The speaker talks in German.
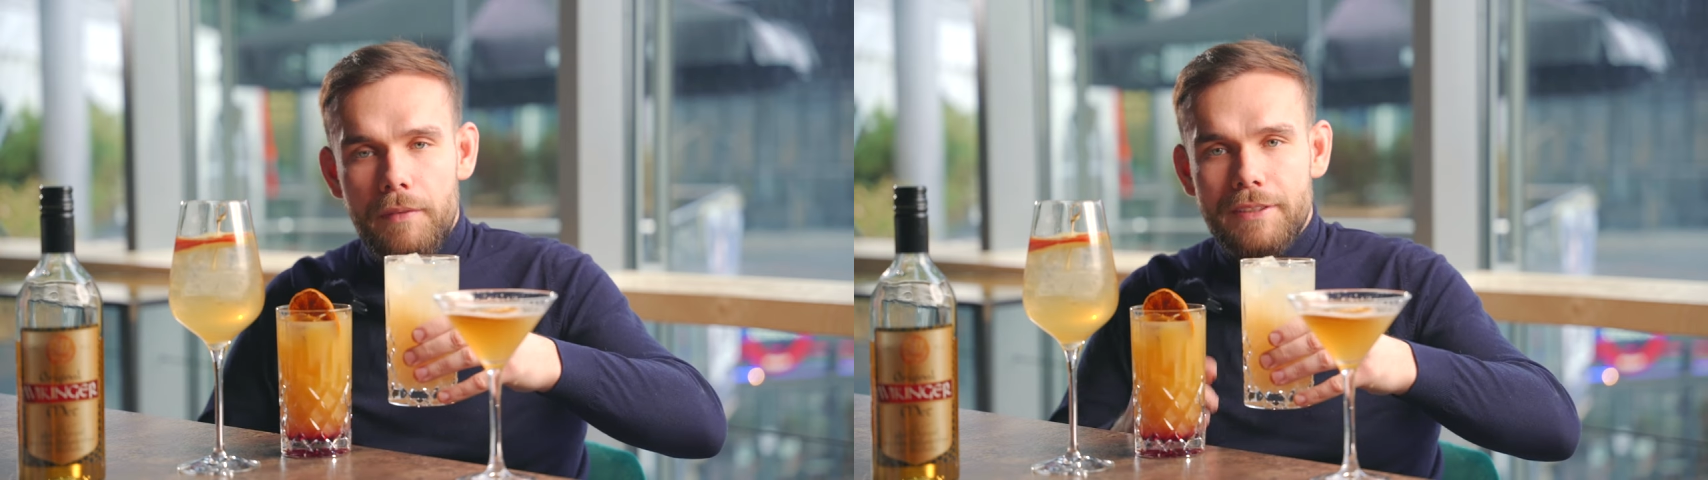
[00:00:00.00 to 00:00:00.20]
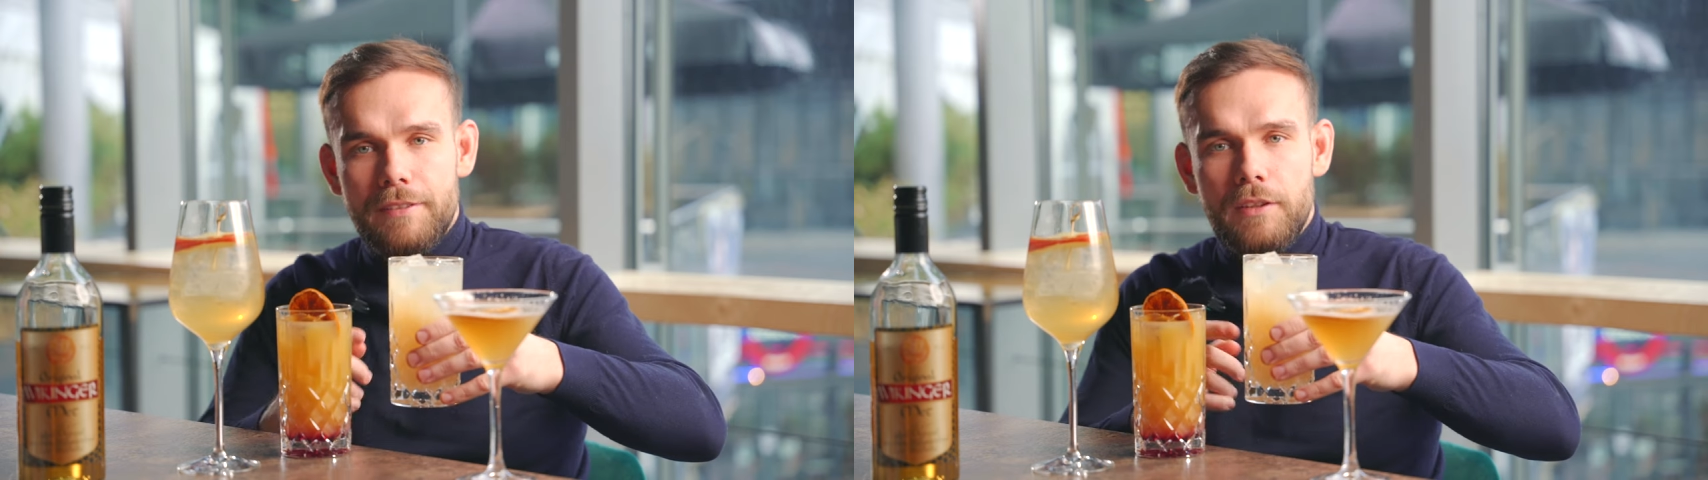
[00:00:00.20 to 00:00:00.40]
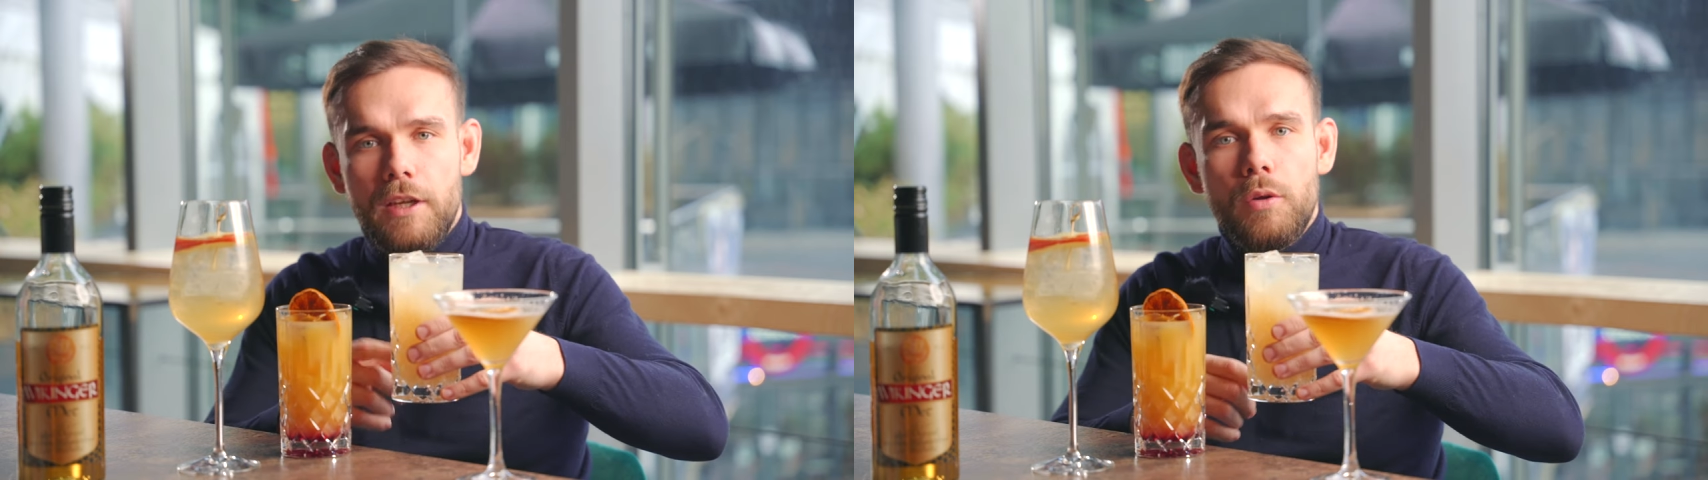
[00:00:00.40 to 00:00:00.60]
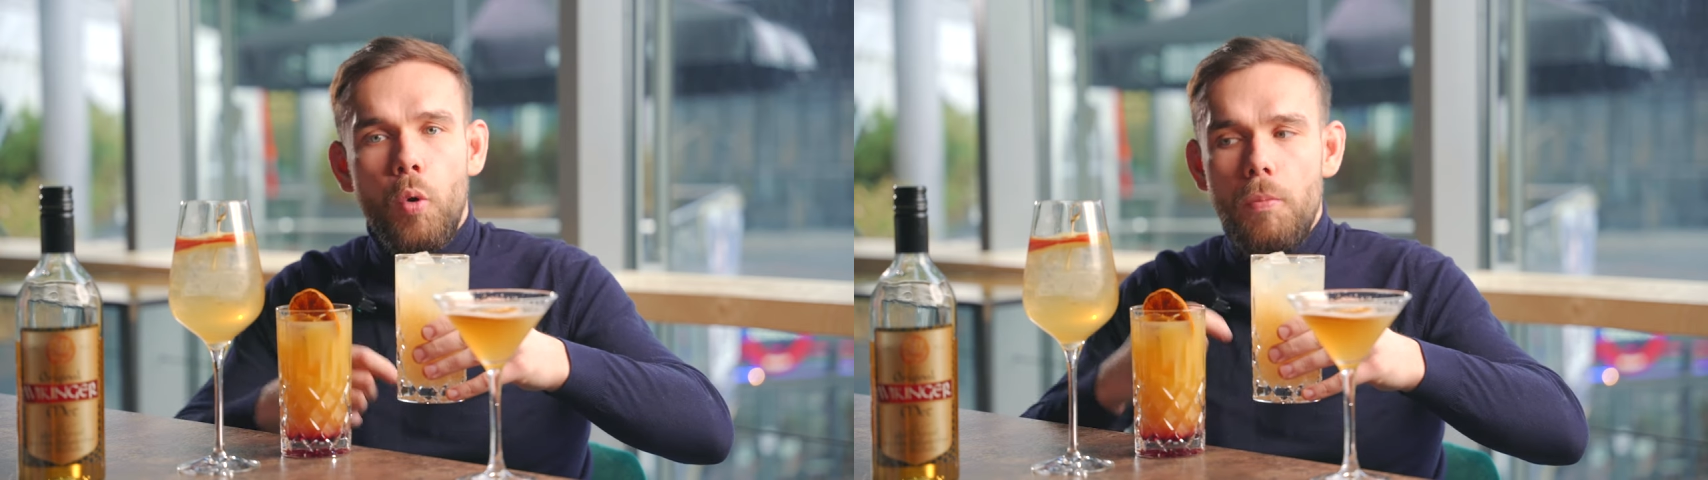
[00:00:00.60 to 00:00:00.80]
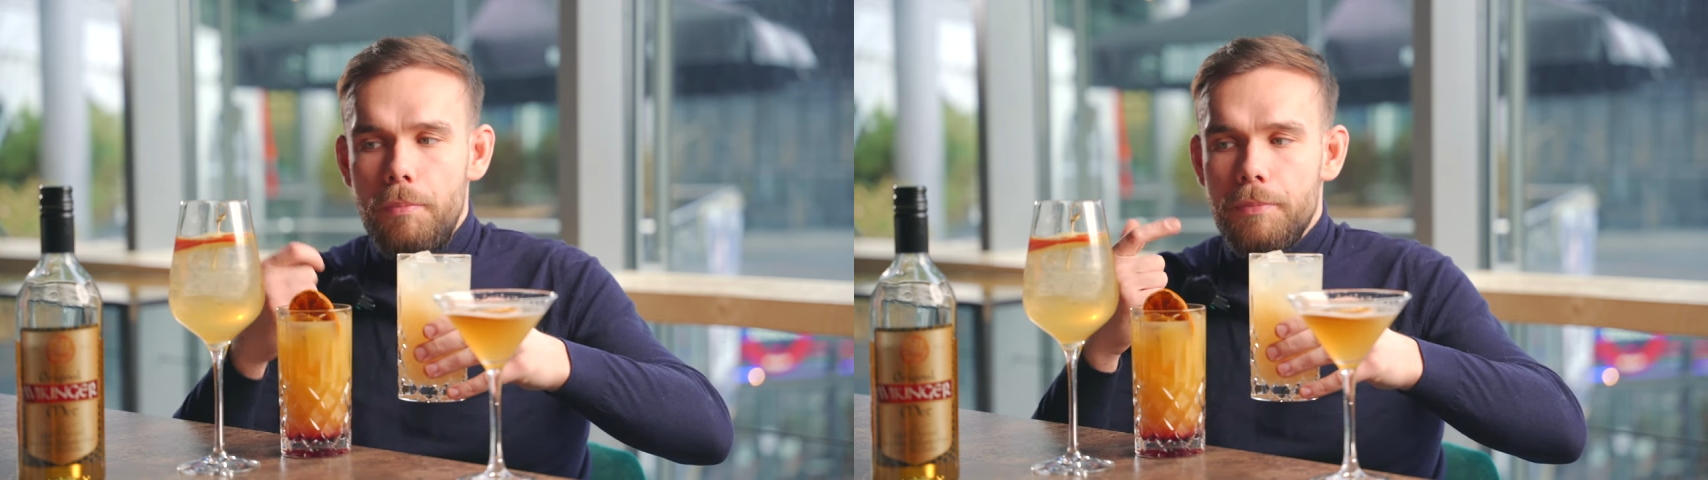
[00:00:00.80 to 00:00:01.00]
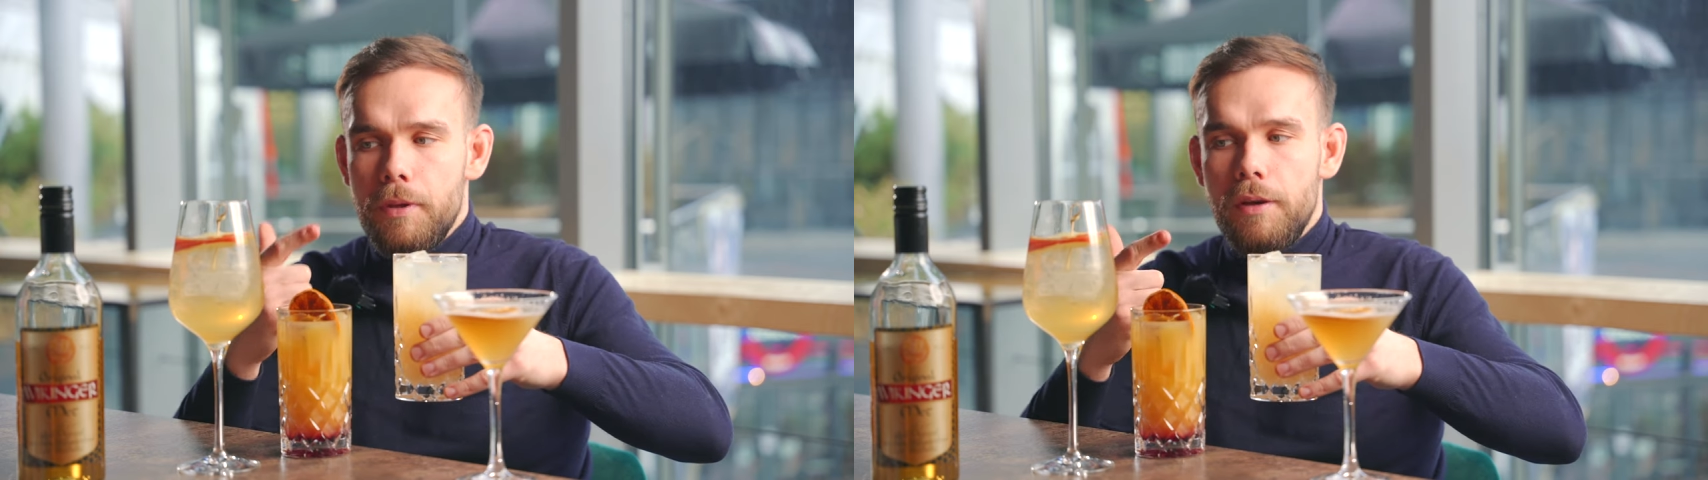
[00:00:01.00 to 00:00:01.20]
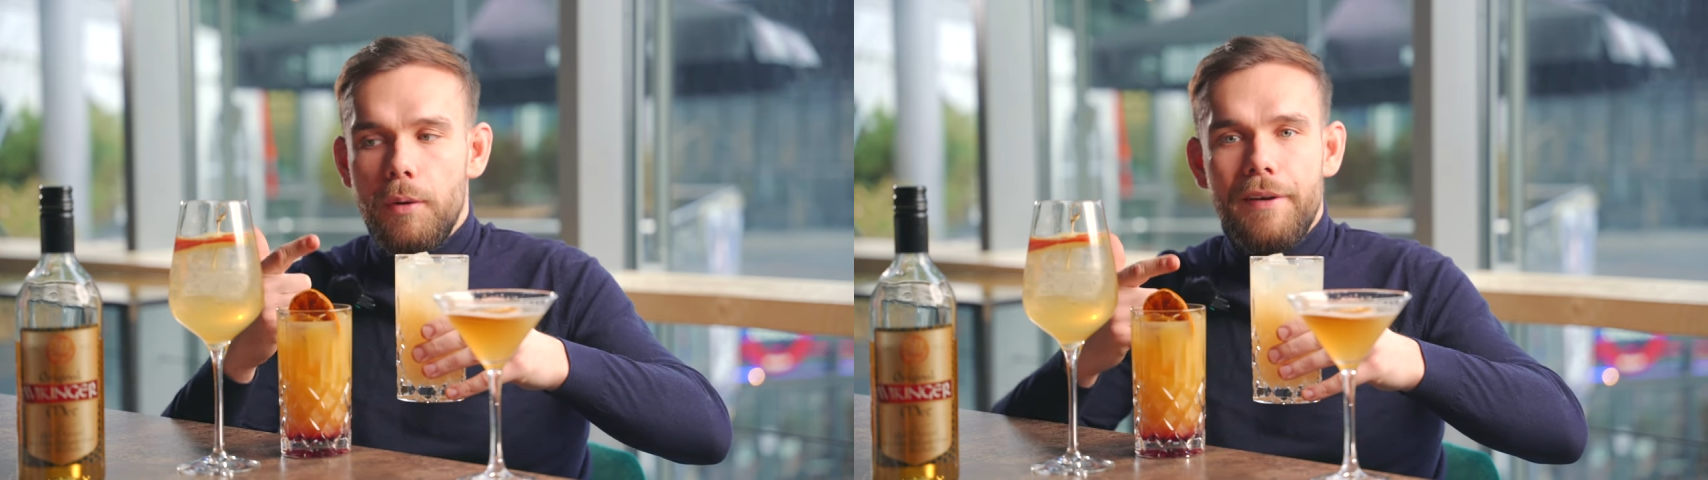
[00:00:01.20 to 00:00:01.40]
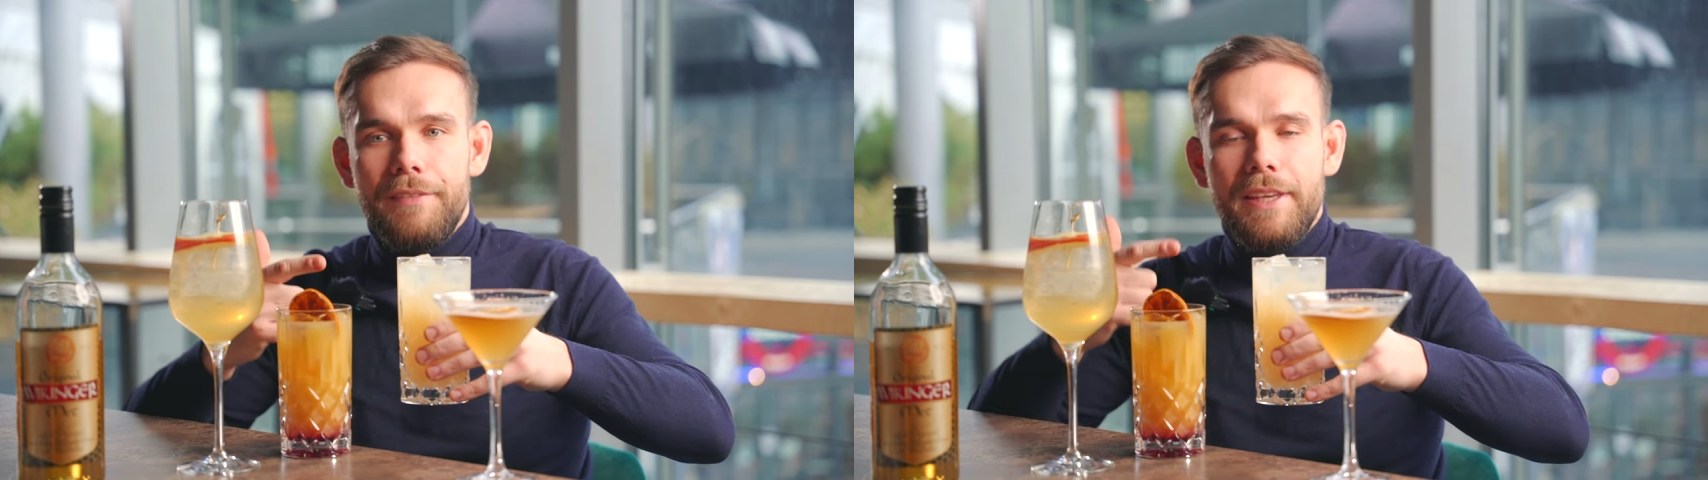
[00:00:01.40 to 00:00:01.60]
Was ist da drin? Rum,
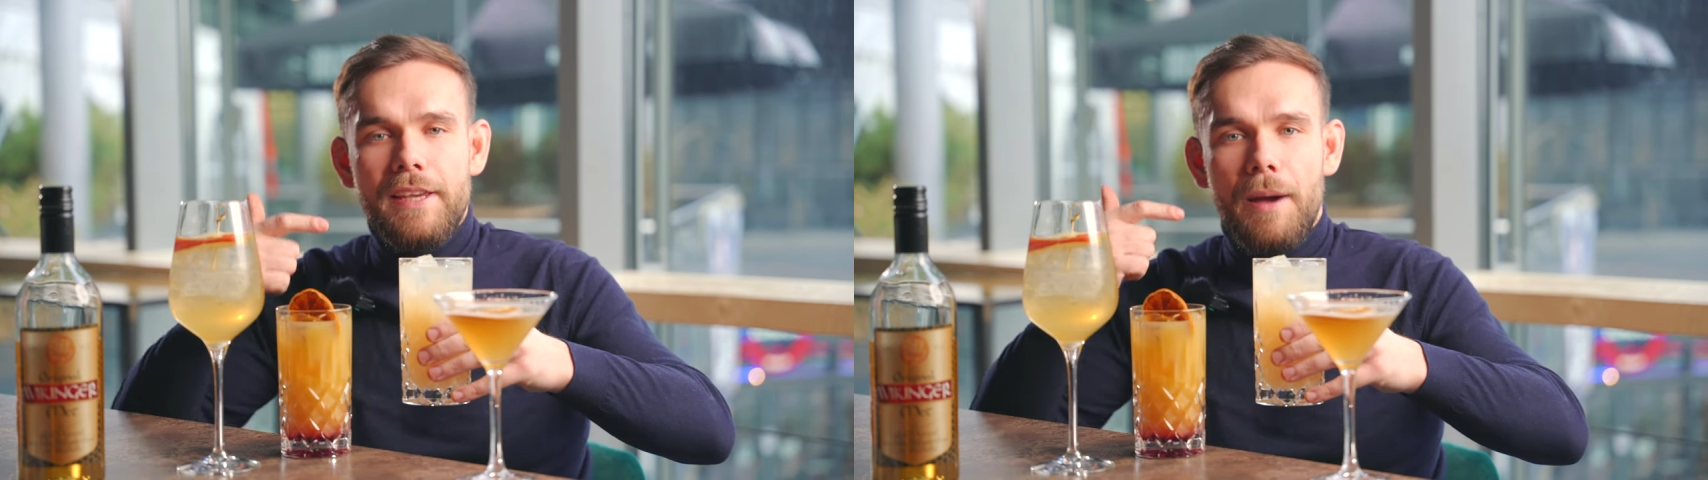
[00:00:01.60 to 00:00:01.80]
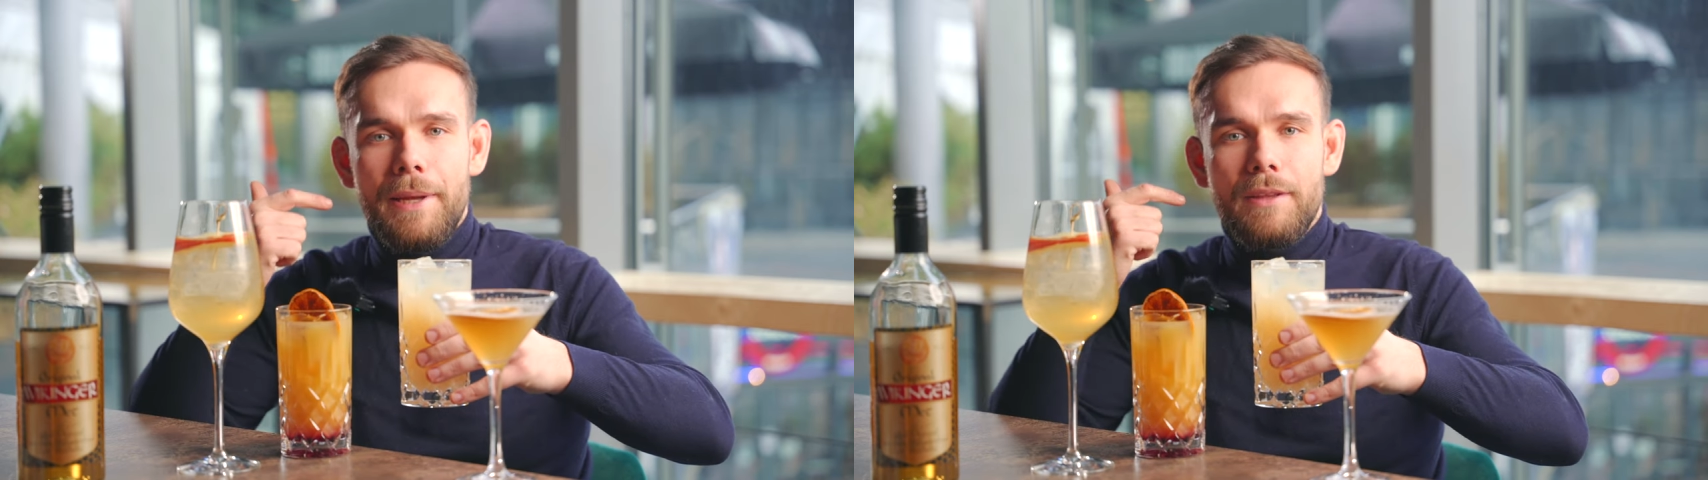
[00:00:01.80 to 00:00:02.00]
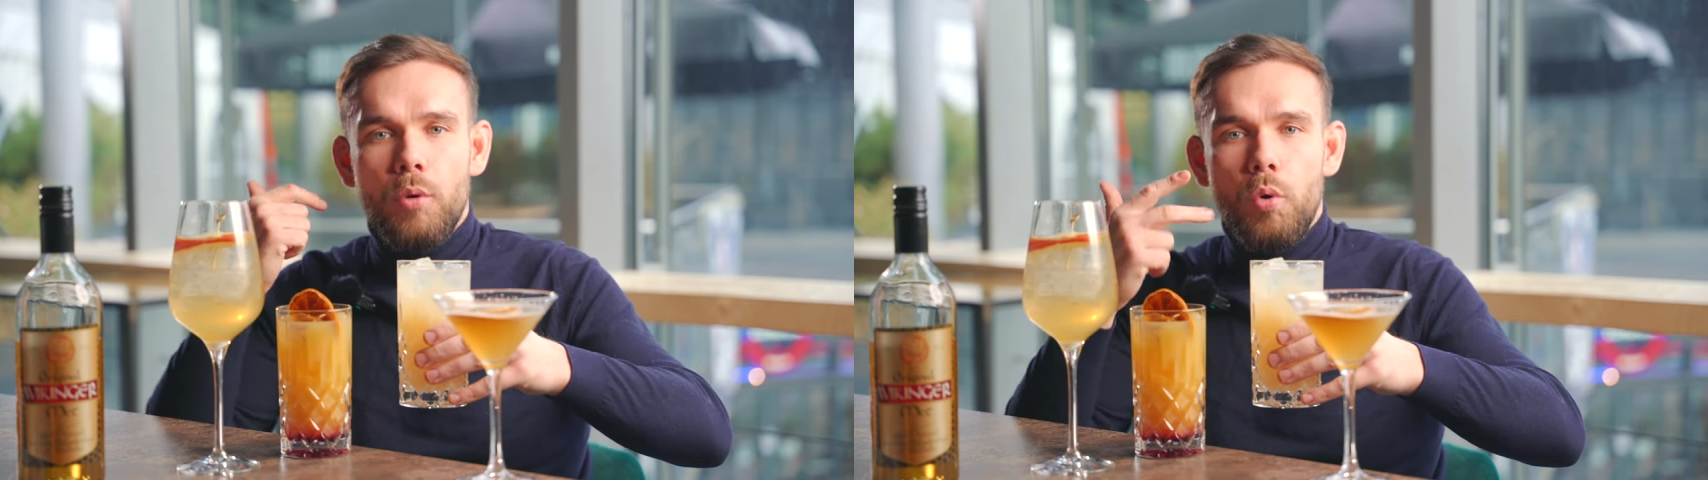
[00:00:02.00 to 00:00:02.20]
Wikingermet